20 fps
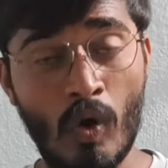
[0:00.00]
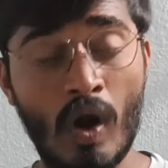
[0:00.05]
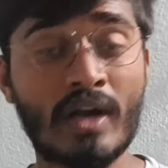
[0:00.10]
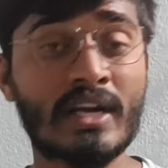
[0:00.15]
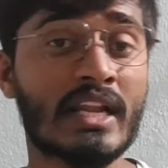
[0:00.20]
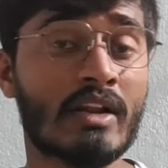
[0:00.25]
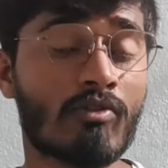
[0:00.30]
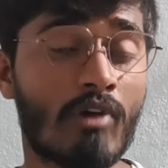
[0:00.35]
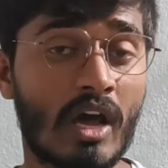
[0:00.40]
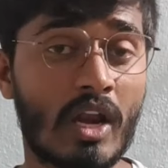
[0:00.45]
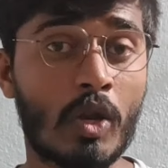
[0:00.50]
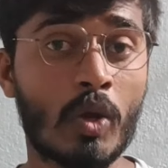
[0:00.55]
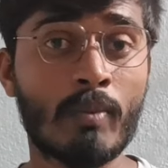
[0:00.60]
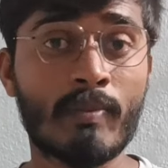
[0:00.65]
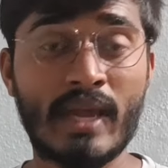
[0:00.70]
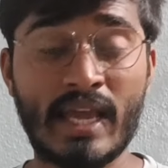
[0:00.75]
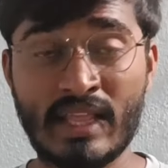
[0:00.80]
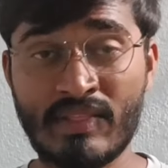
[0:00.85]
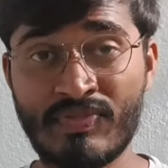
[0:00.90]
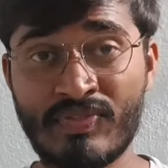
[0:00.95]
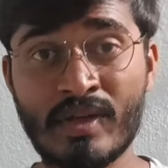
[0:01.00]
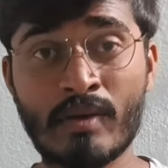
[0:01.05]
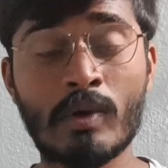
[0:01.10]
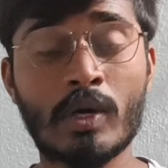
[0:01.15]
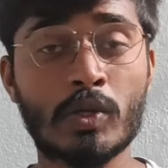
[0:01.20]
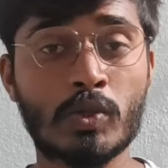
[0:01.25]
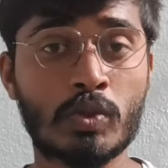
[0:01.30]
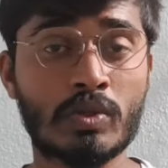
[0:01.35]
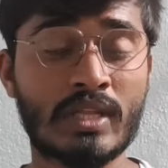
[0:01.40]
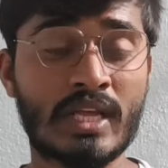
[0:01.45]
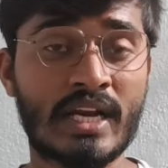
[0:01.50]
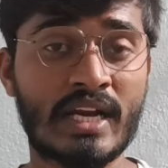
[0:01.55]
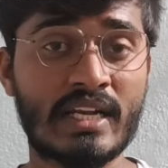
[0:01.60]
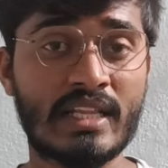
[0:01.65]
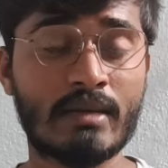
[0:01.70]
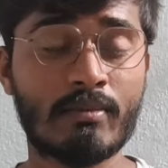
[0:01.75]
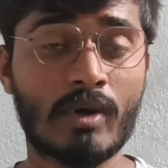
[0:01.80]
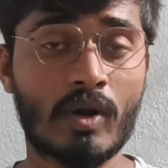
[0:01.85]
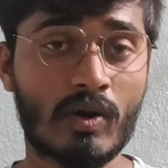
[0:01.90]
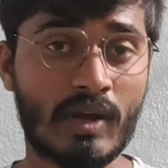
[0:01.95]
వాటర్ వాల్యూమ్ ఎంత పడుతుంది
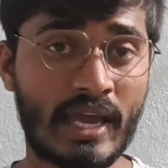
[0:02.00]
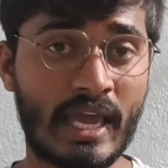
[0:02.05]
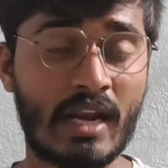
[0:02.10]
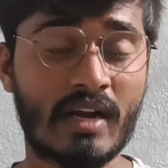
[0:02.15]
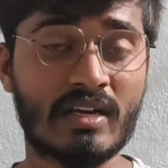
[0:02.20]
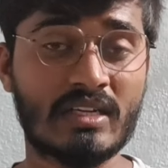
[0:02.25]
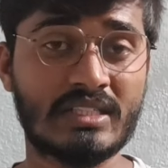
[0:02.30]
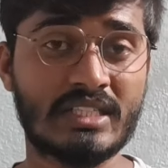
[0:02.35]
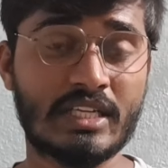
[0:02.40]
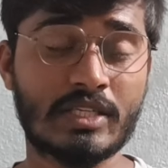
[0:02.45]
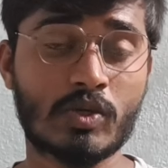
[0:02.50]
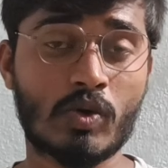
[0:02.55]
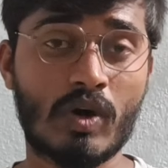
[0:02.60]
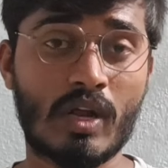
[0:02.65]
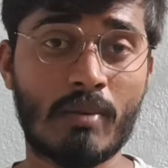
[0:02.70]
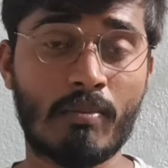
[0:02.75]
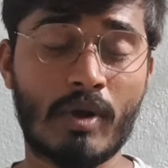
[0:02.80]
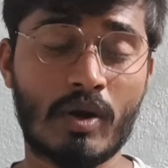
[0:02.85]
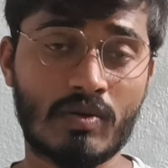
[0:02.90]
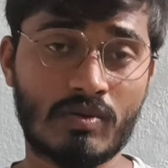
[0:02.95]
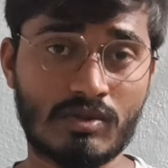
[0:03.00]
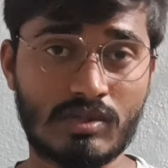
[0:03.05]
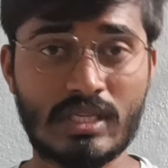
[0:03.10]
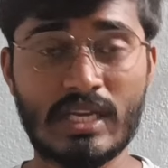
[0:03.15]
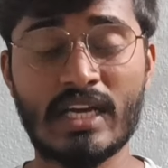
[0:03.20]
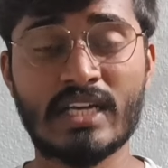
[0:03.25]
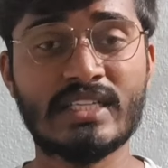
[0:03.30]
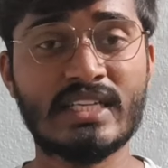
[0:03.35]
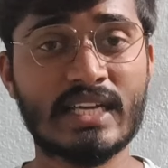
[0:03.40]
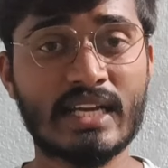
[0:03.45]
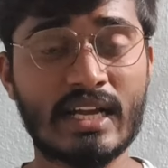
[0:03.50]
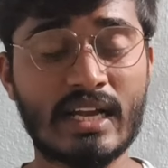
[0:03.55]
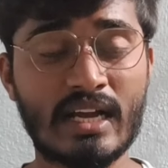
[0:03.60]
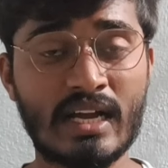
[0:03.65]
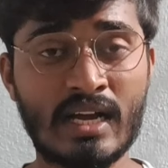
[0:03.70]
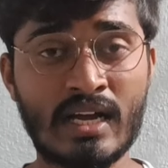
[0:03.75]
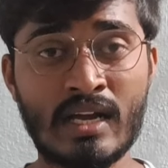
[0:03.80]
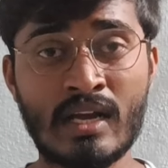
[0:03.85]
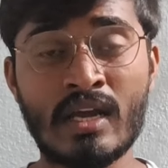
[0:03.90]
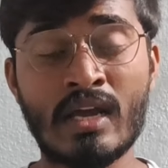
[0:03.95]
అనేది మనం క్యాలిక్యులేట్ చేసుకోవాలి మనం
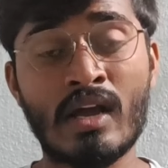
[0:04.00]
సహజంగా